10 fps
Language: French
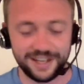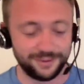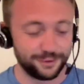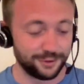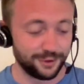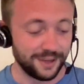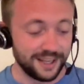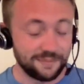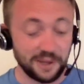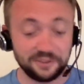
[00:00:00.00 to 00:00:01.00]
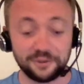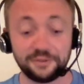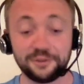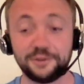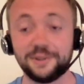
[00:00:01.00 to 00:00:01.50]
et de deux, parce que
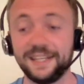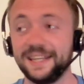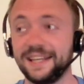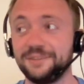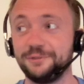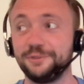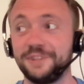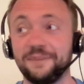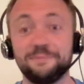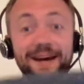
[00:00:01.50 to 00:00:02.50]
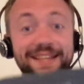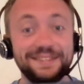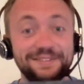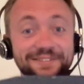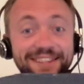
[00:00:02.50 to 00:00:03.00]
ce colis est juste
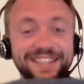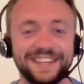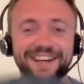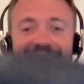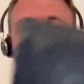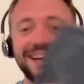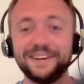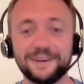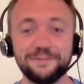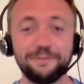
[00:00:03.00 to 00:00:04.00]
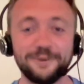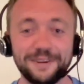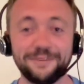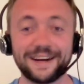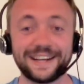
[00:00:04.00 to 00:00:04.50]
magnifique. Comme vous pouvez le
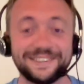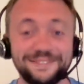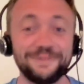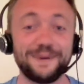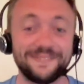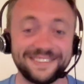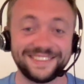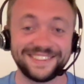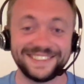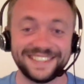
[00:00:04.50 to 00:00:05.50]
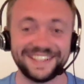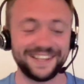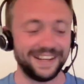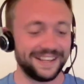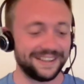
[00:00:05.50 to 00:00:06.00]
voir, il a superbe esthétique
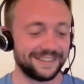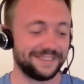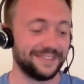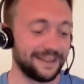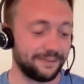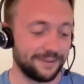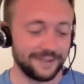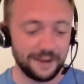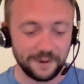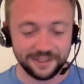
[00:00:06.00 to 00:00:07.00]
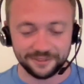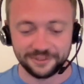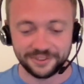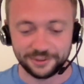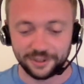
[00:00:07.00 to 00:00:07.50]
on a vraiment l'impression que
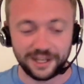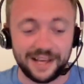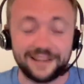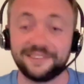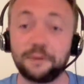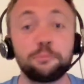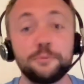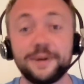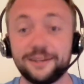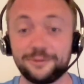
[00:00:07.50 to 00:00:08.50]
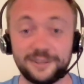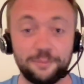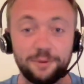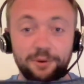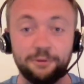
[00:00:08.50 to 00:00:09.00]
c'est genre un sac poubelle tout
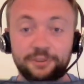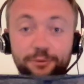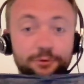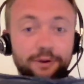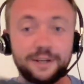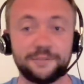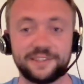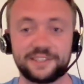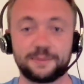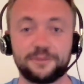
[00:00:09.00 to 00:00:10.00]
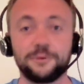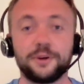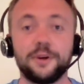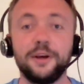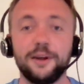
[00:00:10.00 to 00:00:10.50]
simplement parce que vous voyez comme ça j'ai l'impression
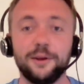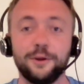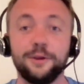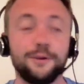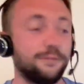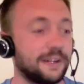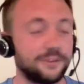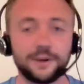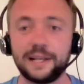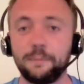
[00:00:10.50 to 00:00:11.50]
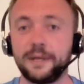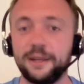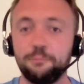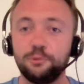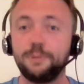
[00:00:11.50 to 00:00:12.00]
que le, facteur il a pris
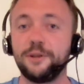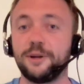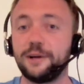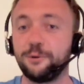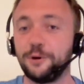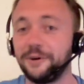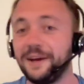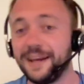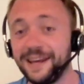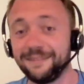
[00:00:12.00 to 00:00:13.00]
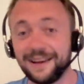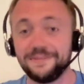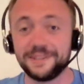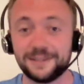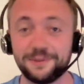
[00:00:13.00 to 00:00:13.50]
une poubelle dans la cour et me l'a
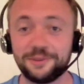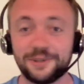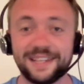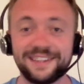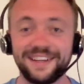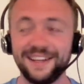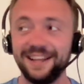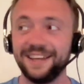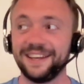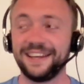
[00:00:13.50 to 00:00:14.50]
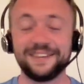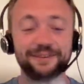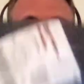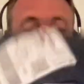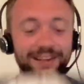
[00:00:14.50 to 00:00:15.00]
mis dans la boîte aux lettres et
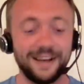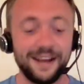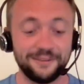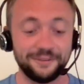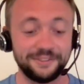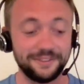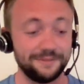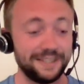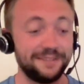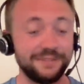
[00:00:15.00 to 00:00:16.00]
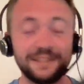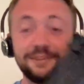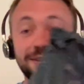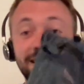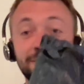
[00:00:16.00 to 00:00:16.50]
donc voilà donc ce magnifique
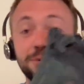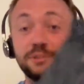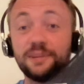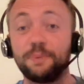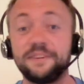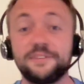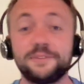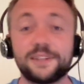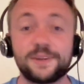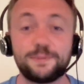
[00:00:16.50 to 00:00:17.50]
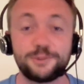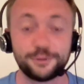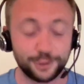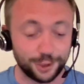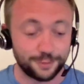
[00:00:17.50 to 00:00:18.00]
colis donc je sais pas si vous avez
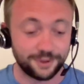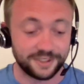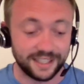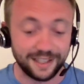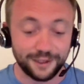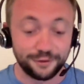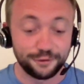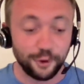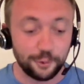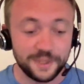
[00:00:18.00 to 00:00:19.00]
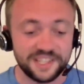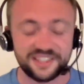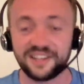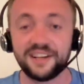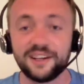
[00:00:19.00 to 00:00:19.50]
l'habitude de commander sur
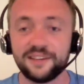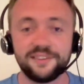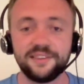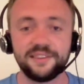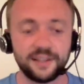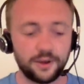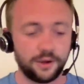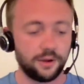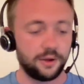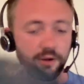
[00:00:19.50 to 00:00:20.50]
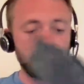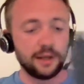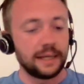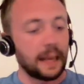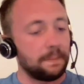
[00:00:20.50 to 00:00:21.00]
Wish si c'est
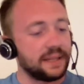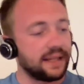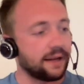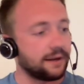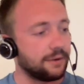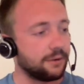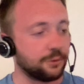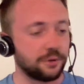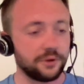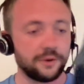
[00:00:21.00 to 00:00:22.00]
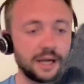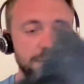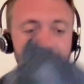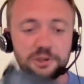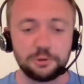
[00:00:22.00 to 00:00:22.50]
l'habitacle donc euh,
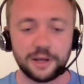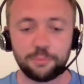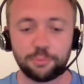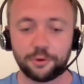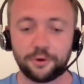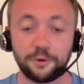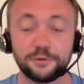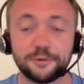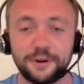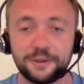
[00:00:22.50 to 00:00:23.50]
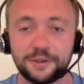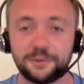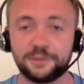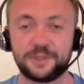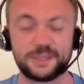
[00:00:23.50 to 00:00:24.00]
habituel pour euh, recevoir une
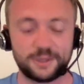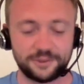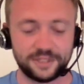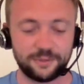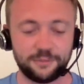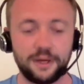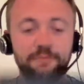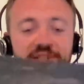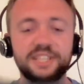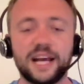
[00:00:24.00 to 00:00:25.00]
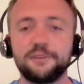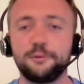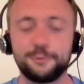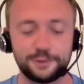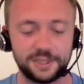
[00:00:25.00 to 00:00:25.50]
commande ben, je m'attendais vraiment à un petit
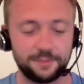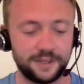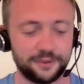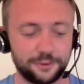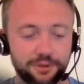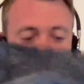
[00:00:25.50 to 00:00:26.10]
carton ou je sais pas un truc